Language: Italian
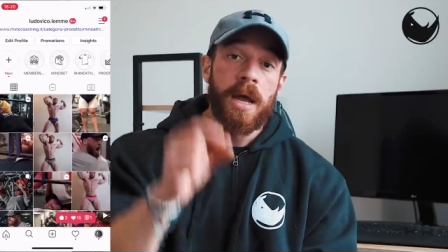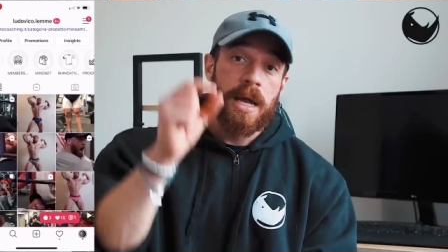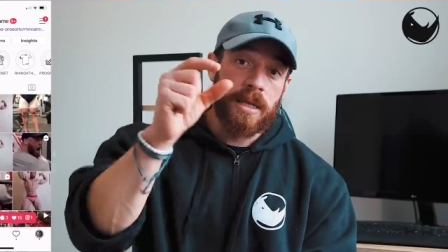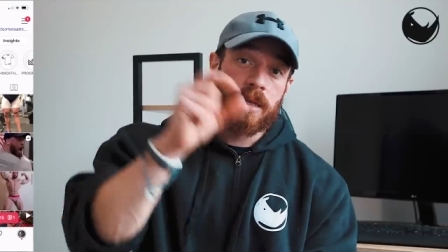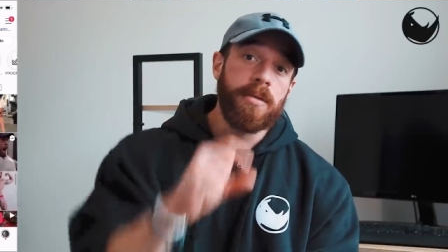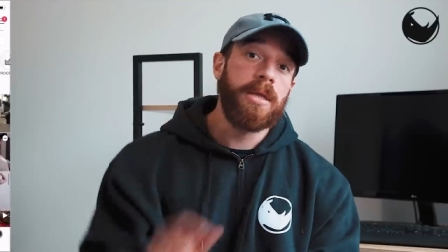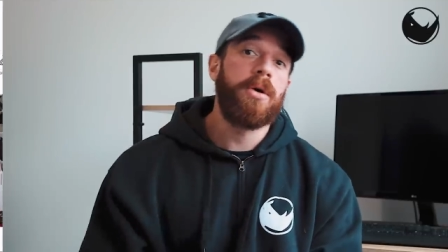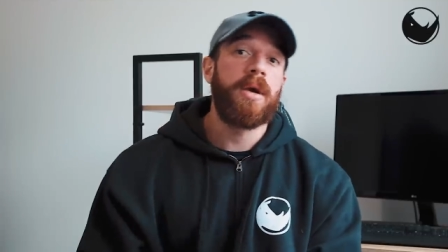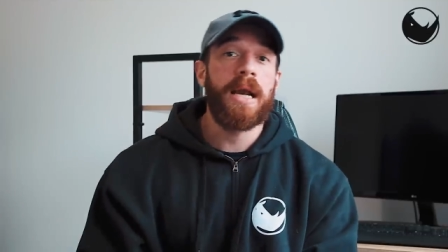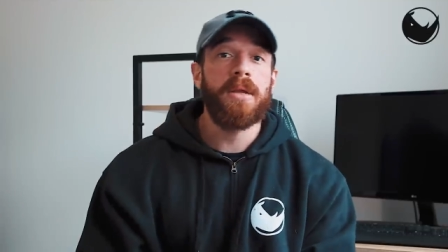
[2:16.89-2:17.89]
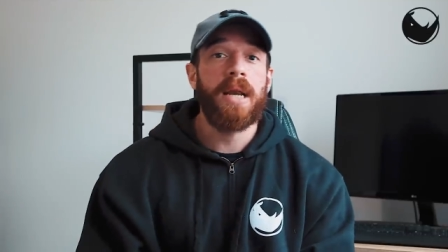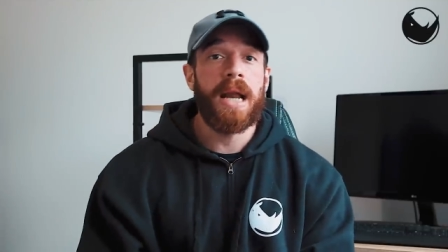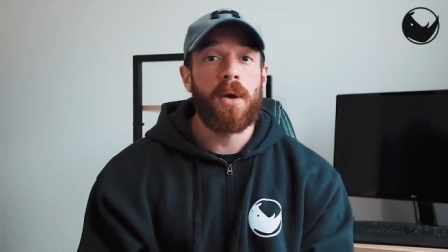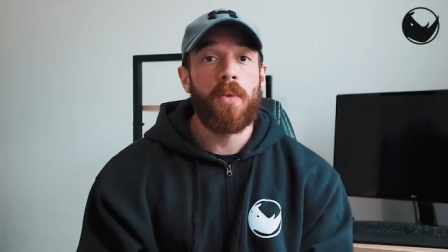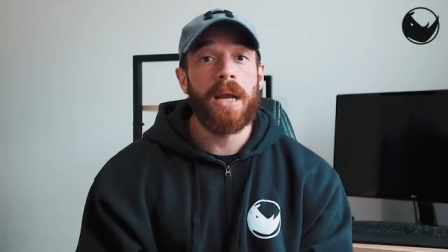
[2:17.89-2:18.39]
e direttamente correlato
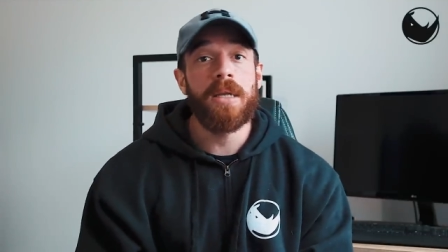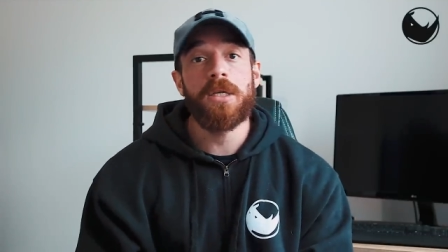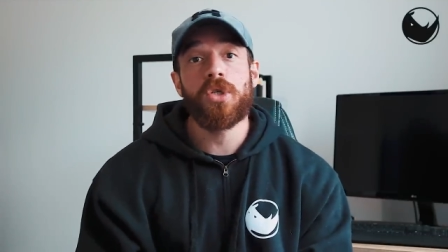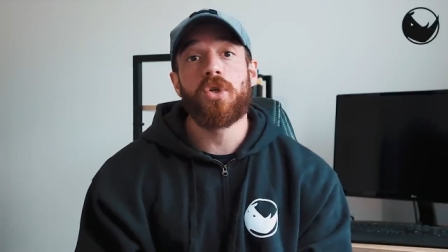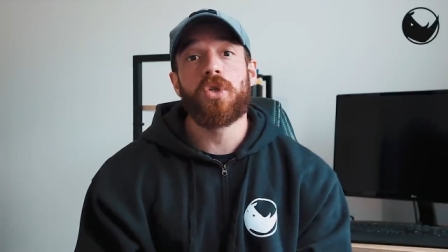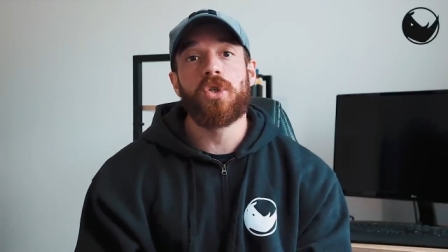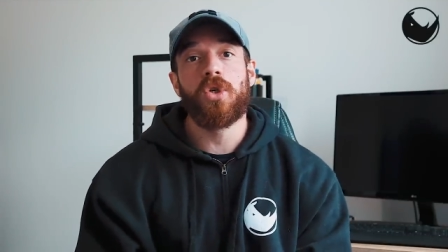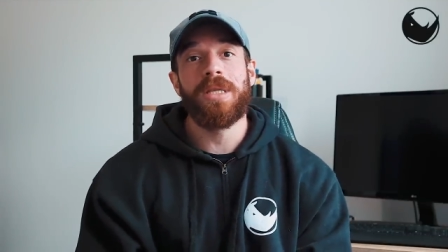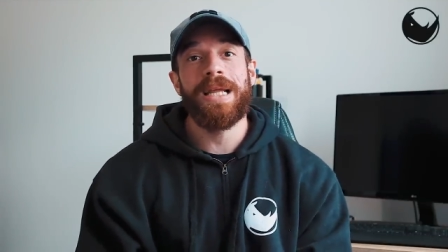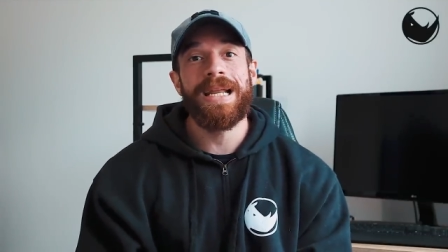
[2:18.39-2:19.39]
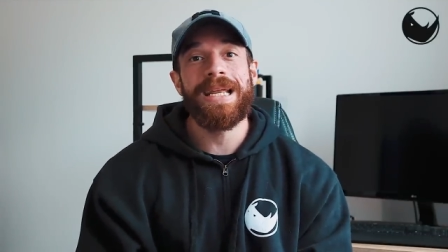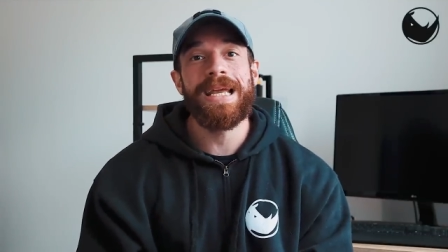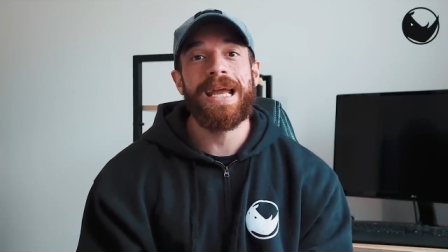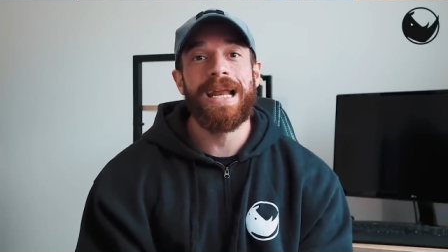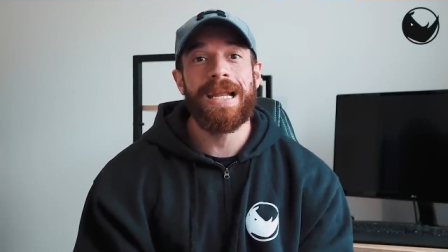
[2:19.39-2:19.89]
all'acqua il discorso
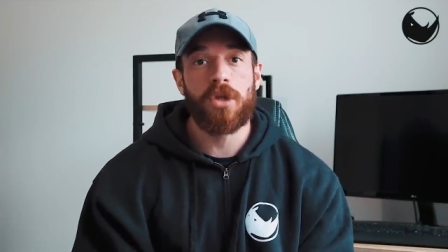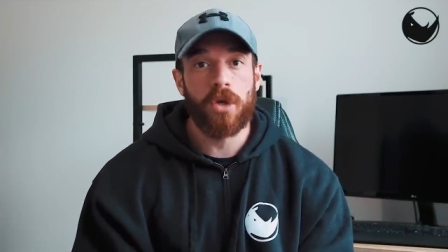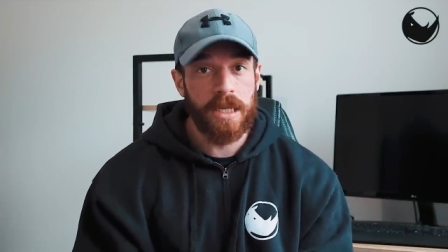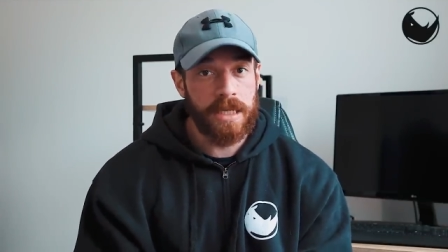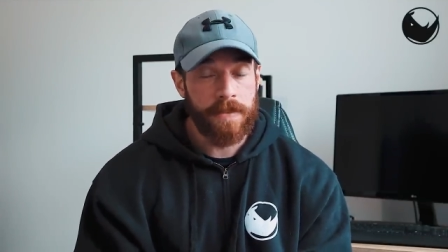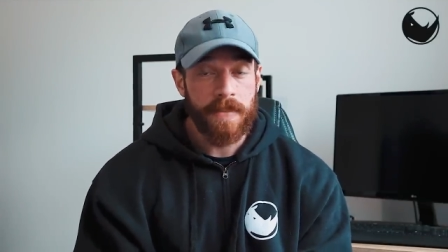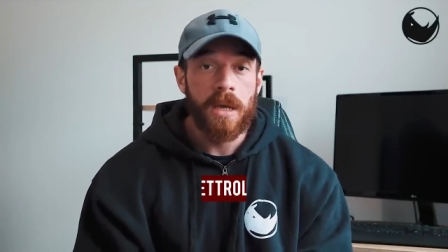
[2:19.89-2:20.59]
degli elettroliti